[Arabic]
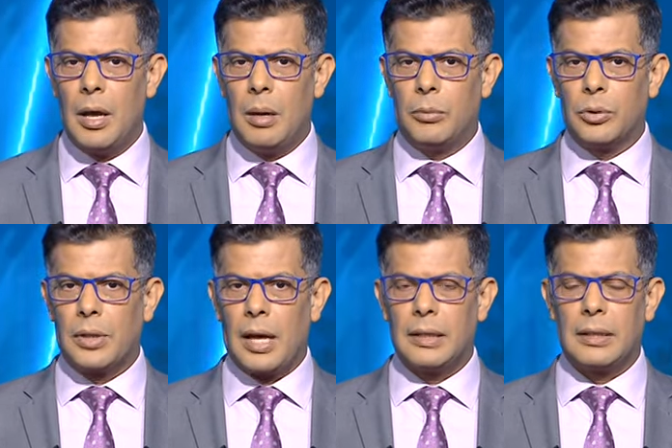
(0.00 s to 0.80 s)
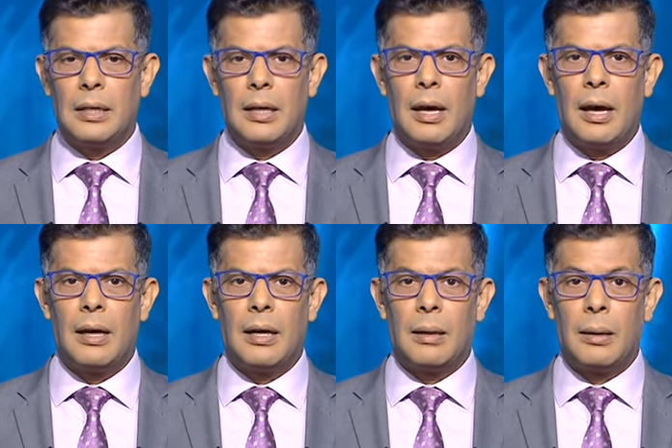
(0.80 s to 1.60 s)
منتقدا
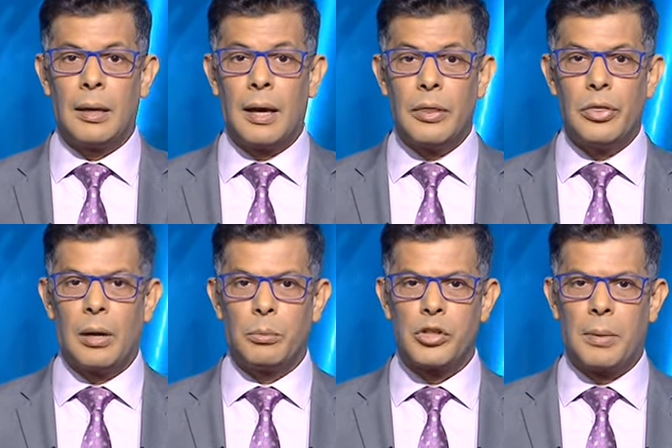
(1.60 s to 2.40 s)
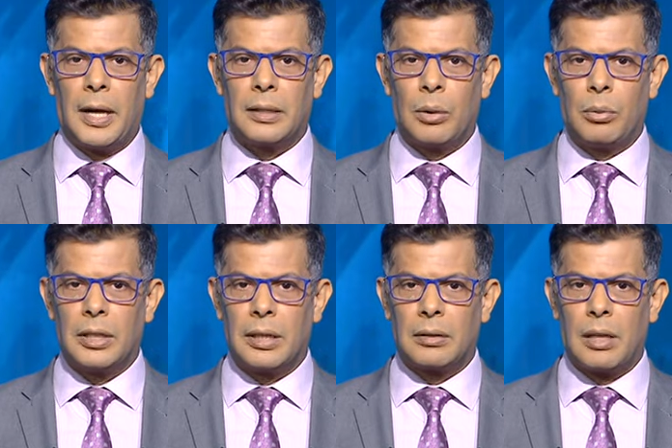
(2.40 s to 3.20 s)
آه، غض المجتمع
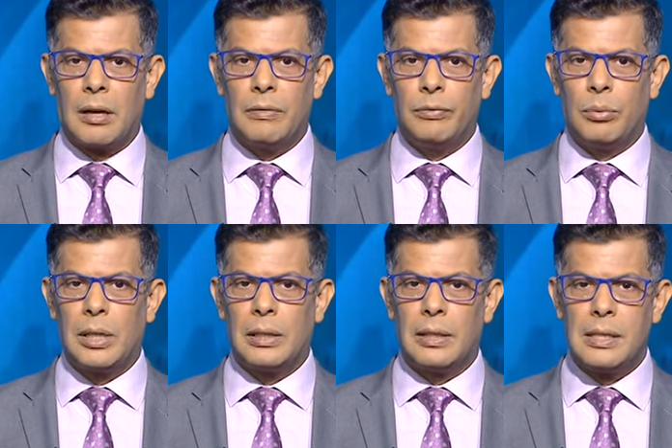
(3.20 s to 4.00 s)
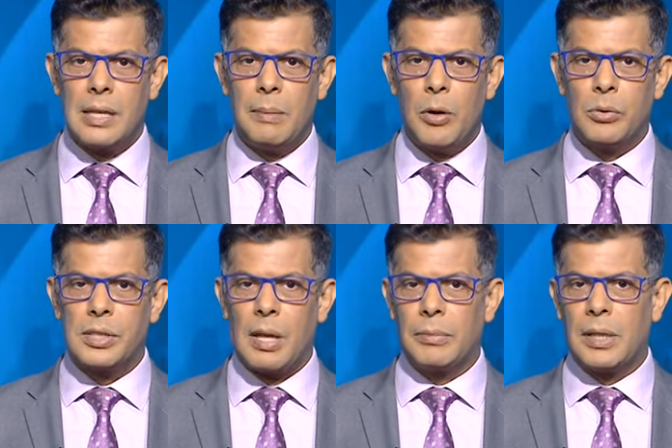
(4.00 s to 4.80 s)
الدولي الطرف والتزامه
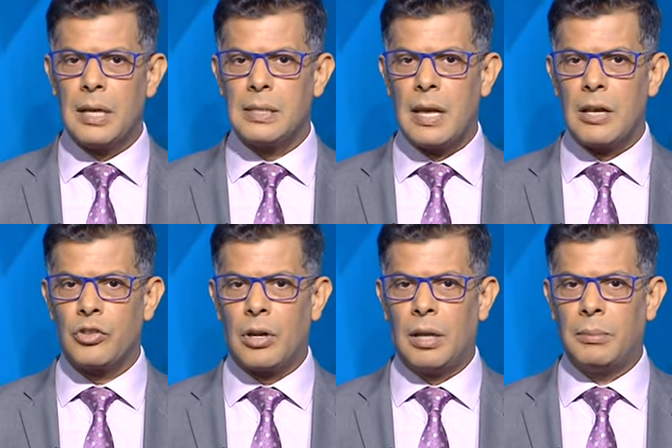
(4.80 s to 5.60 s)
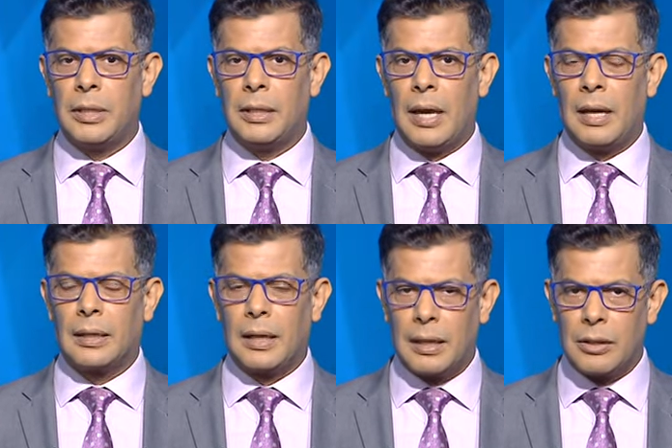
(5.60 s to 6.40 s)
الصمت إزاء جرائم
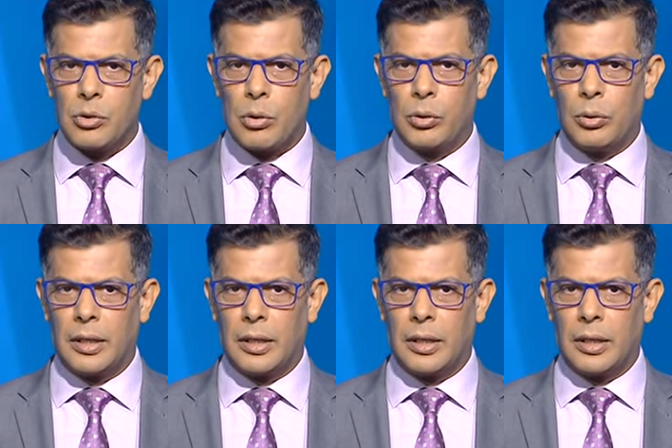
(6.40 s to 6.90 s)
الكيان الصهيوني